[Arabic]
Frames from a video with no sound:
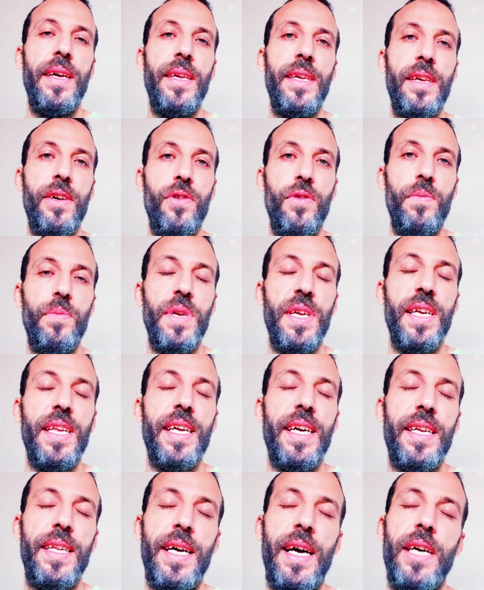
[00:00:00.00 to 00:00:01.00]

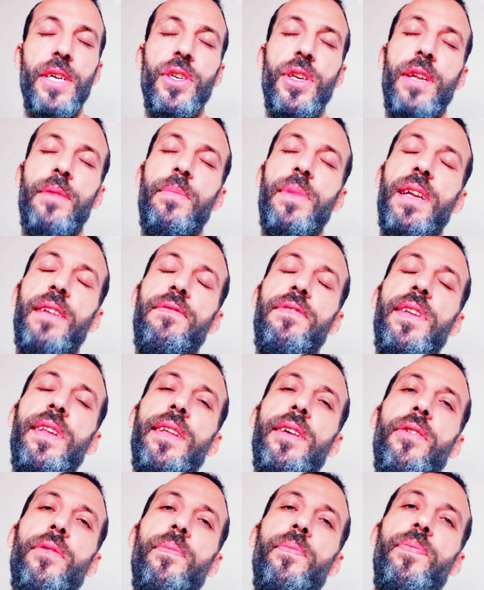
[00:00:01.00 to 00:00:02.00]
يوميا 11 مرة في
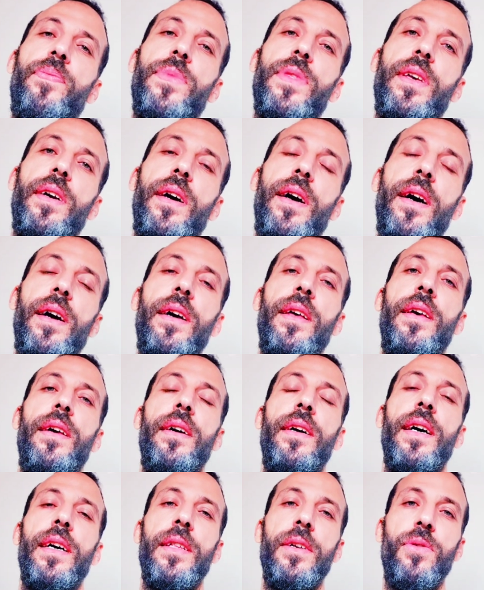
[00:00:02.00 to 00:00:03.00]
اليوم آه
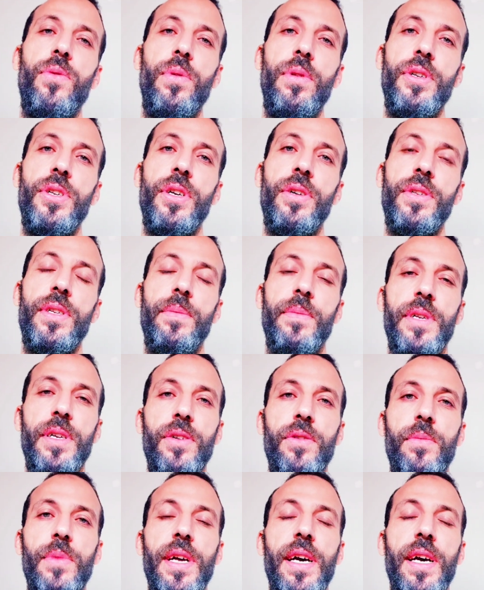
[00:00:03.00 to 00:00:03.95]
هذا كل شيء لكم